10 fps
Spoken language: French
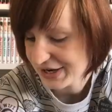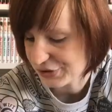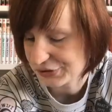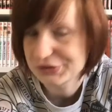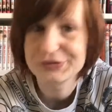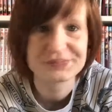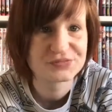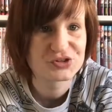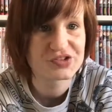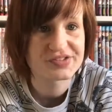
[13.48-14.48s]
alors,
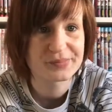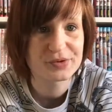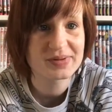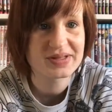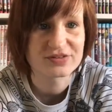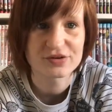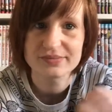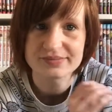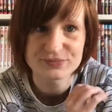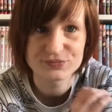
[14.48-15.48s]
dans un premier
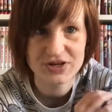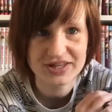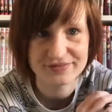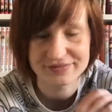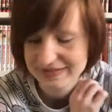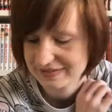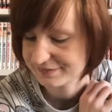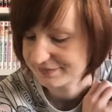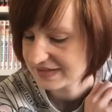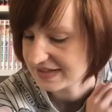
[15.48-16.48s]
temps, mois d'avril,
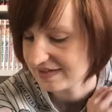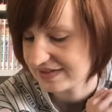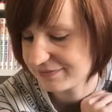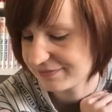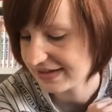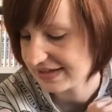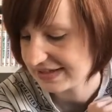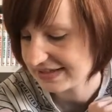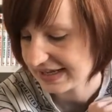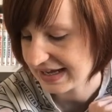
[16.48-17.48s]
il fallait
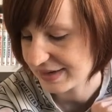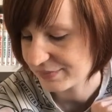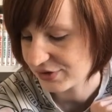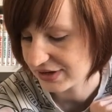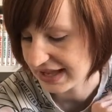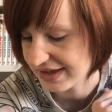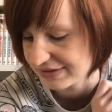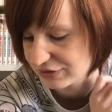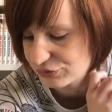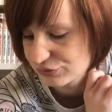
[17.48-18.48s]
lire un manga
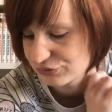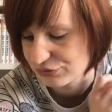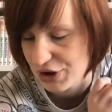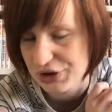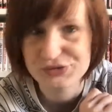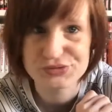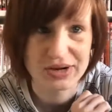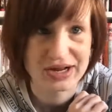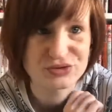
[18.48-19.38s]
avec une fleur sur la